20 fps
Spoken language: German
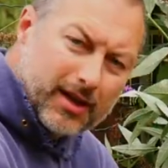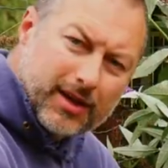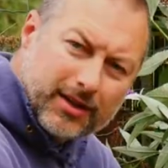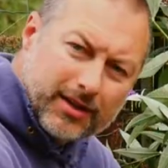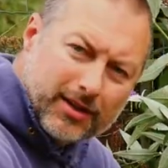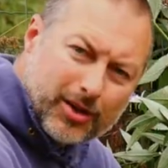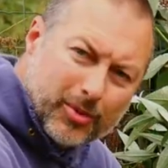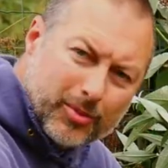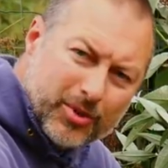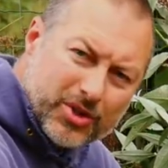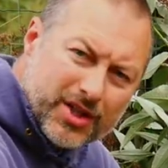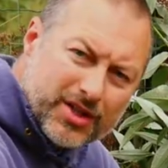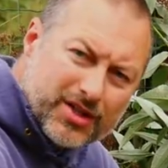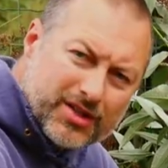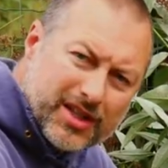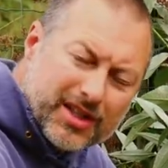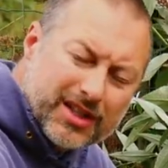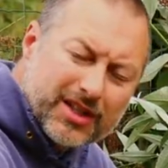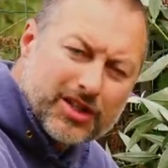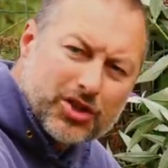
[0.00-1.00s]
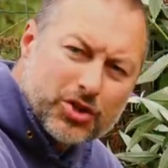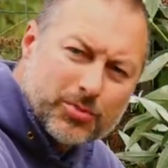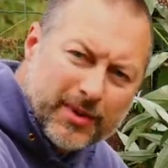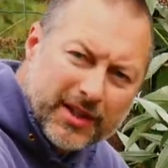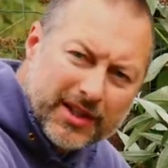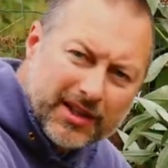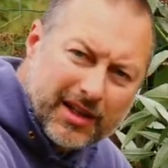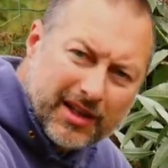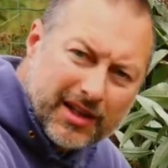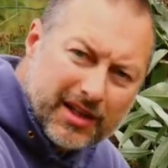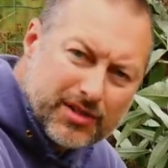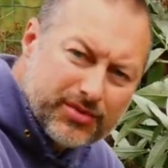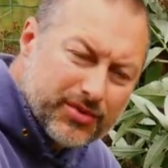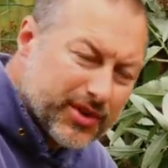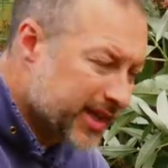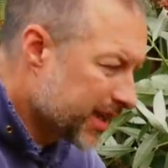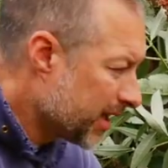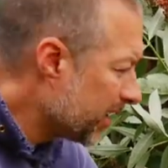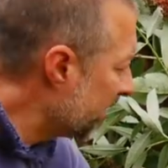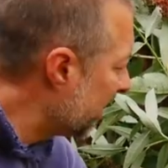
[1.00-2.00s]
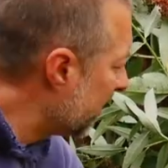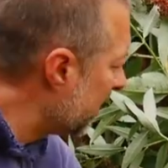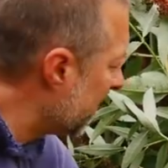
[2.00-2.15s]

Da haben wir schon so einen Schmetterlingsflieder.